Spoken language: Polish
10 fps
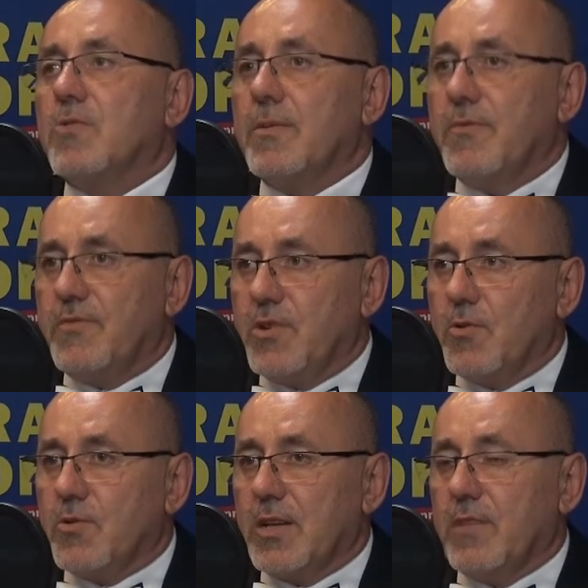które w
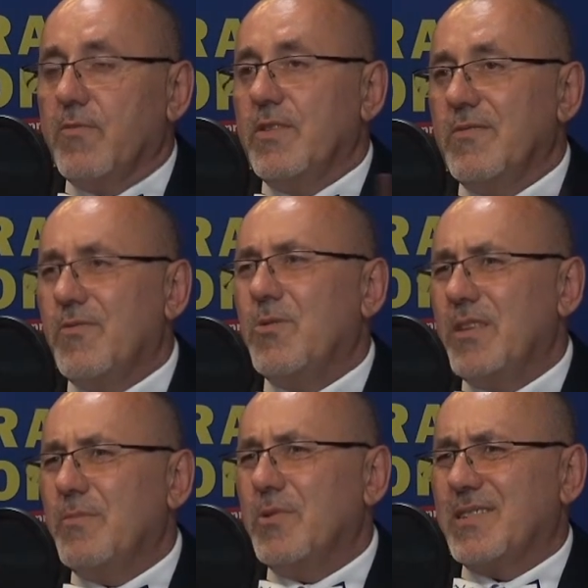ciągu tych dwóch
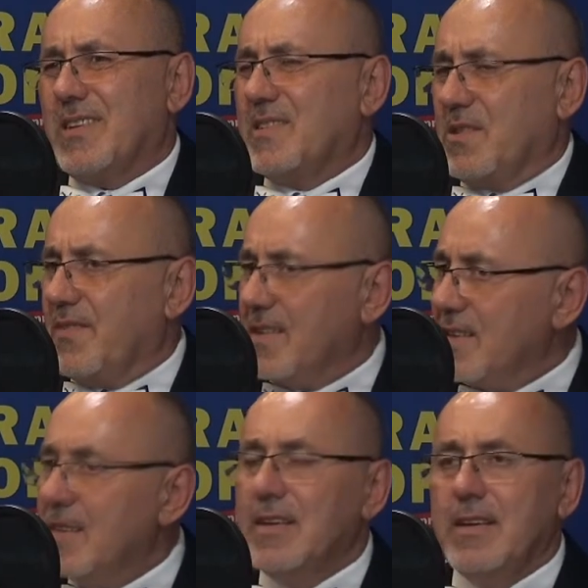dni były
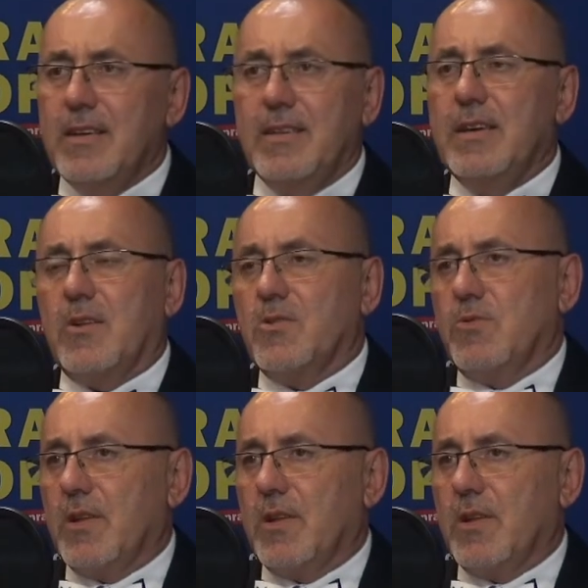zarejestrowane, jakoś,